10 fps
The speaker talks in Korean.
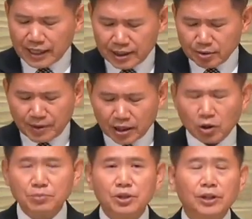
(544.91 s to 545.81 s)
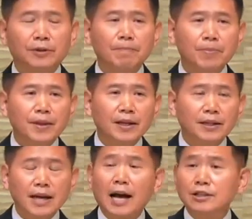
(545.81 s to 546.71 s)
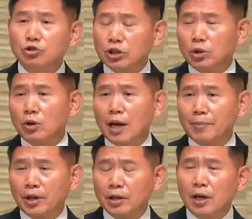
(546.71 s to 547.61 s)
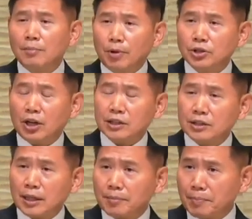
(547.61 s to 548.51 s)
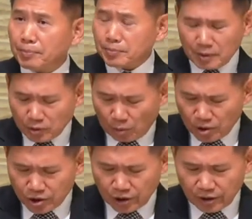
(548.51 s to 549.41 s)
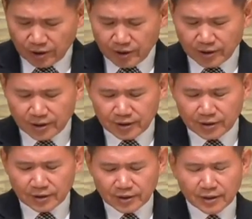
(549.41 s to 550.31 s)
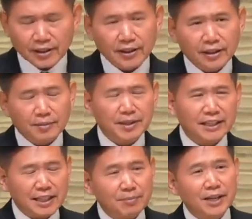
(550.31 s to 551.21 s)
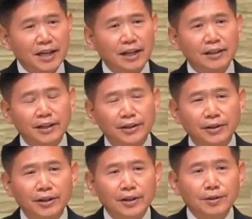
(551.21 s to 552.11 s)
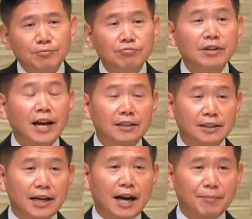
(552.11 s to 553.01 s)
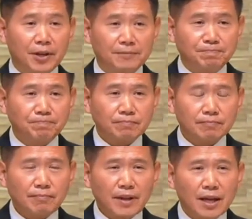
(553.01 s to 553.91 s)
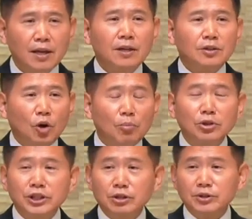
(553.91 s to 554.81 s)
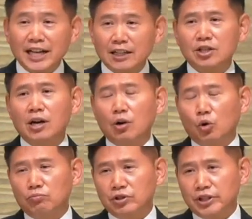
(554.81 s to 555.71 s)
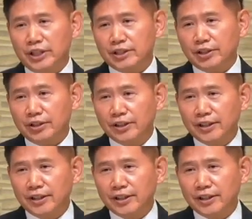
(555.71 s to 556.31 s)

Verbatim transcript: 카리스마가 넘쳐요. 그냥 안수 기도를 하면 멀쩡한 사람이 막 넘어져요. 여러분 이게 참 희한한데요. 부흥회 같은 데 가면 넘어지기로 작정하고 온 분들이 있어요.